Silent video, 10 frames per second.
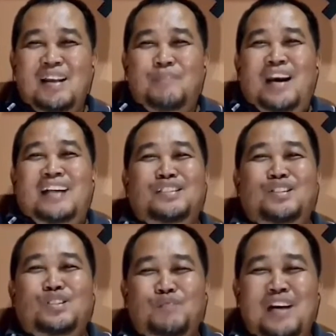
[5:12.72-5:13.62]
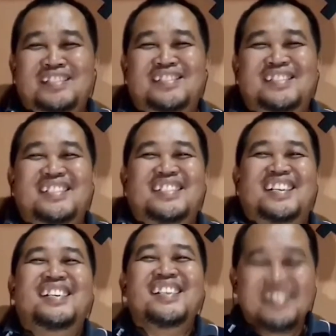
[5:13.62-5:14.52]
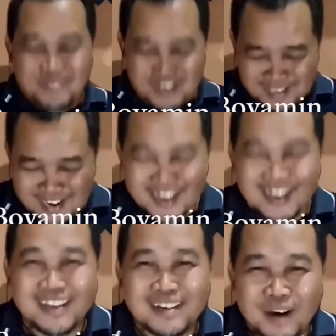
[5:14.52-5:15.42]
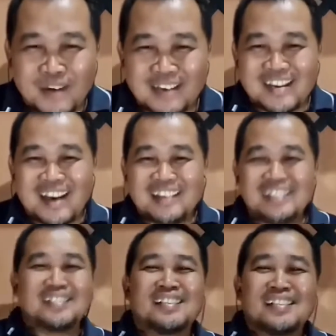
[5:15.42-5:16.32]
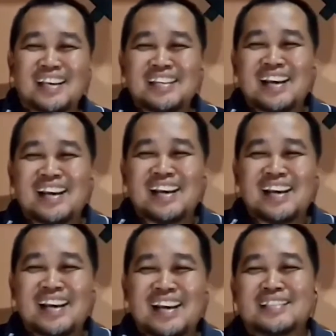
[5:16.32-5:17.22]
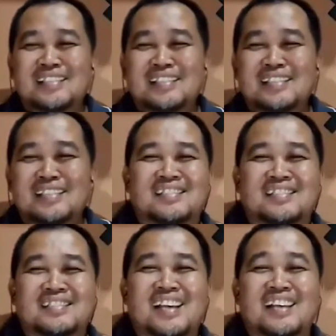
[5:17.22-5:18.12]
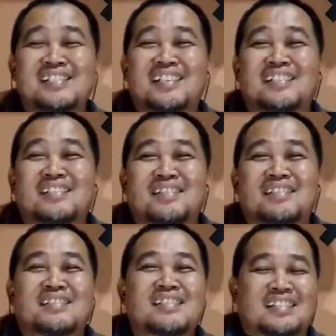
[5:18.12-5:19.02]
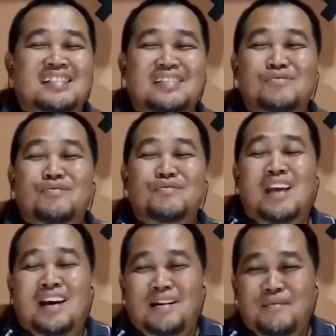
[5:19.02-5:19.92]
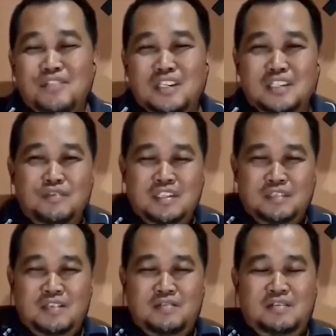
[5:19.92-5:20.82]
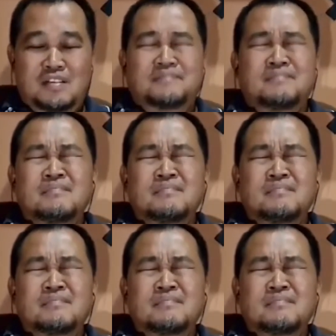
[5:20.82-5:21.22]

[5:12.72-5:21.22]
dalam kasus bansos ini kan berarti ya Pak Mardani saya yakin tahu sebenarnya apa yang terjadi kan gitu kan. Ya kita tunggulah proses-proses berikutnya.